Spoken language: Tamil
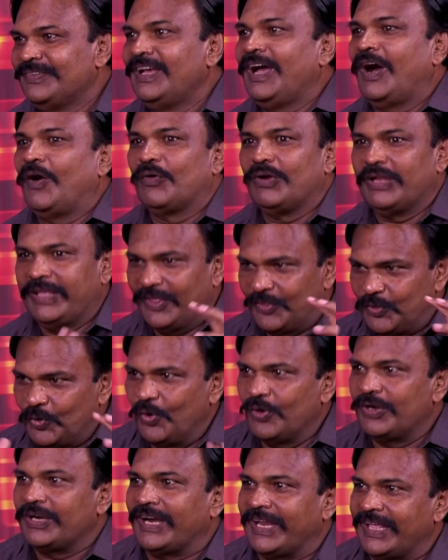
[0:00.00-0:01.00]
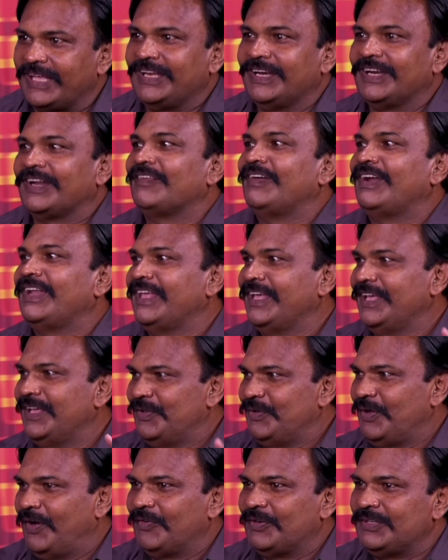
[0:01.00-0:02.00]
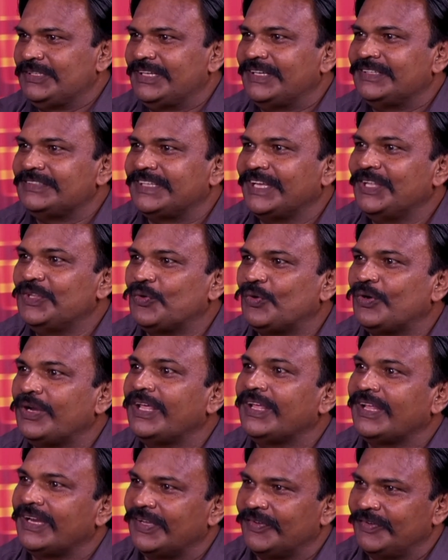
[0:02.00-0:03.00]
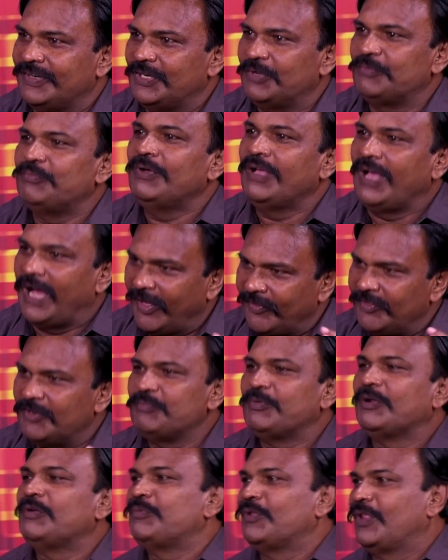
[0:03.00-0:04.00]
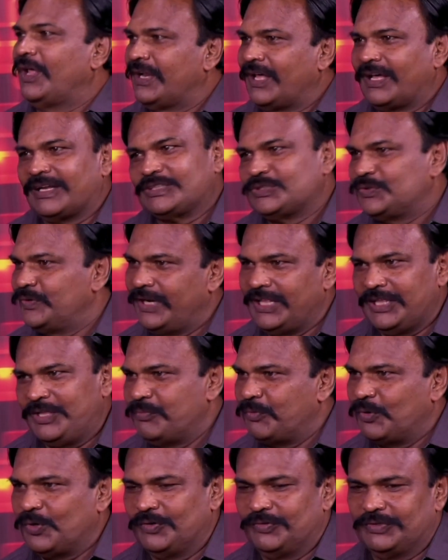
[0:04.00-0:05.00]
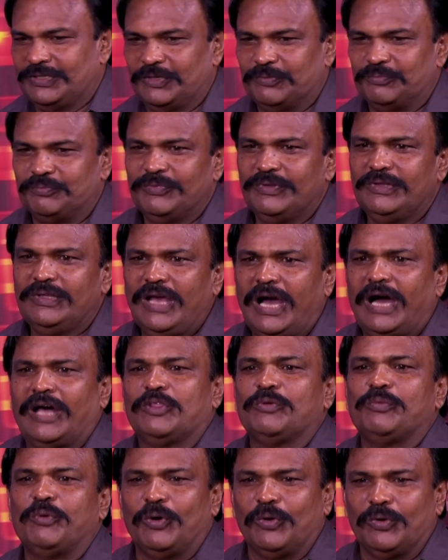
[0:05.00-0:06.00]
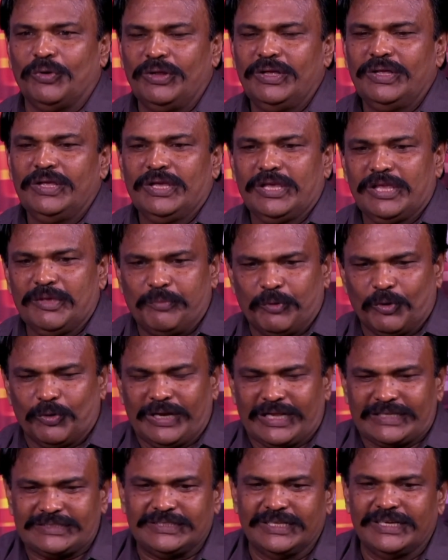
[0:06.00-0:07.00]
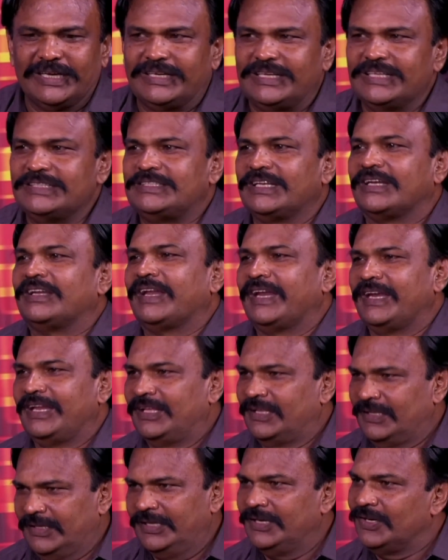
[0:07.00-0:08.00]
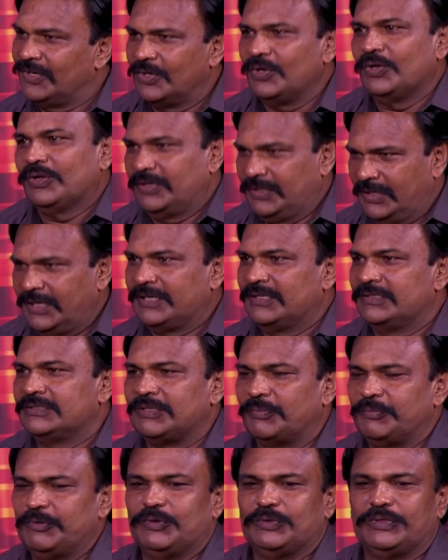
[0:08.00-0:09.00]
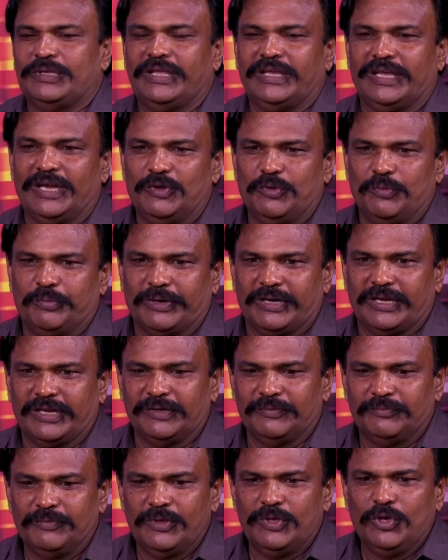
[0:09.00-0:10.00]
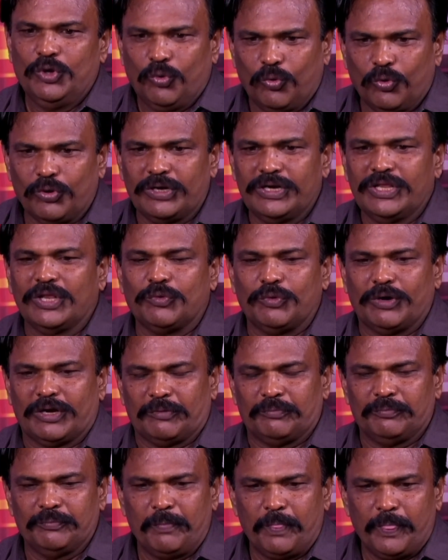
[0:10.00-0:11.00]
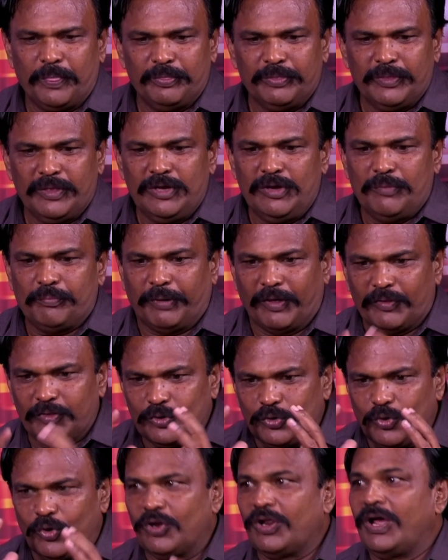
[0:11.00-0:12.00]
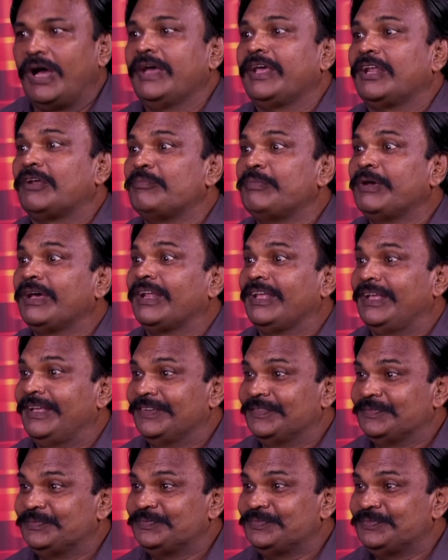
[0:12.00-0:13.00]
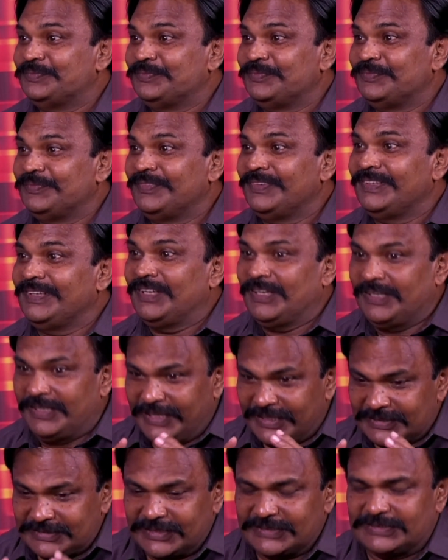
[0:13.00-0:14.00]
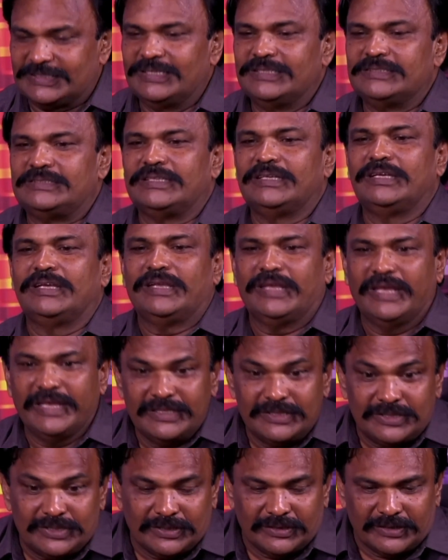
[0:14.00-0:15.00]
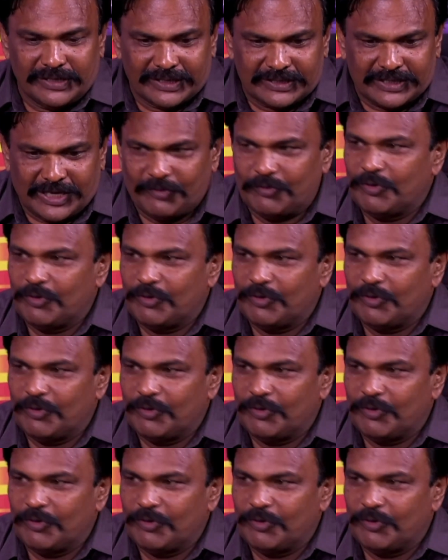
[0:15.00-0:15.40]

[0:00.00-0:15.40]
அவருக்கு ஏதோ ஒரு கிடைக்கின்ற வேலையை அவர் செய்து கொண்டே இருக்க வேண்டும் அதன் பின்பு தான் அரசு வேலைக்கு போக வேண்டும் அதுபோல் இப்போ ஒரு நர்சரி டீச்சர் ட்ரைனிங் என்று நான் சமீபத்தில் கேள்விப்பட்டேன் ஒரு நிறுவனம் பதினோராயிரம் பேரை எஸ்எஸ்எல்சி எயித்து எட்டாம்